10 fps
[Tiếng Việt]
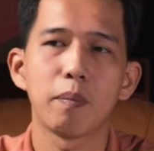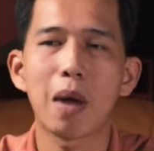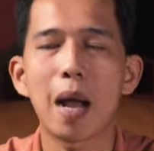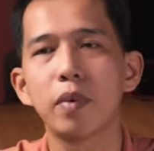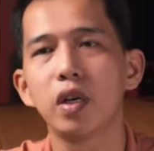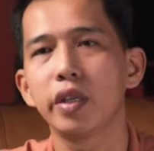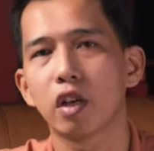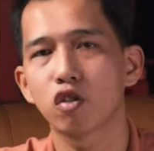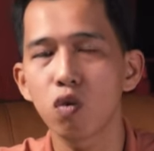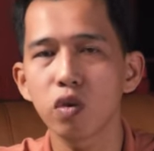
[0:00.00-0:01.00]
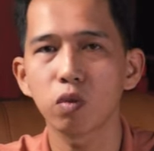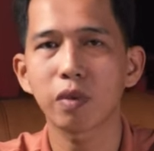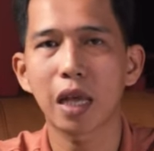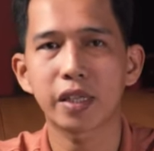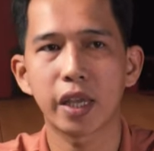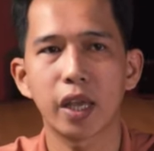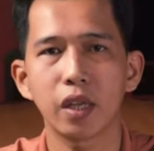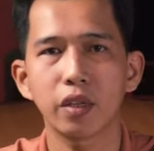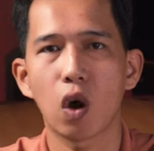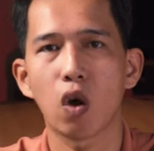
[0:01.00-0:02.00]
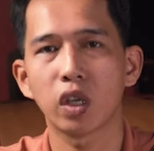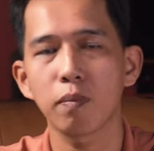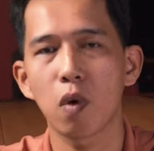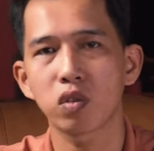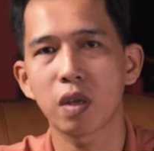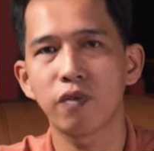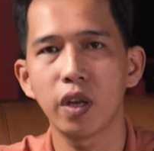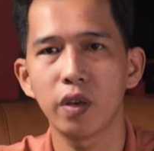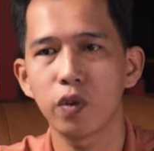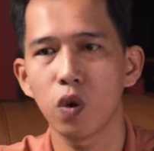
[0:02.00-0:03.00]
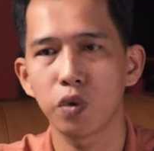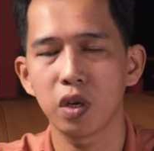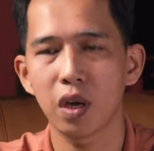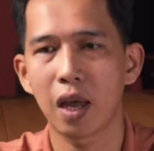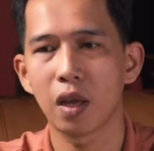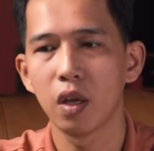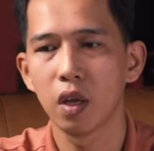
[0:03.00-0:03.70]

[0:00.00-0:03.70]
30 trở xuống chúng ta sẽ chọn những bộ xem phim ví dụ như là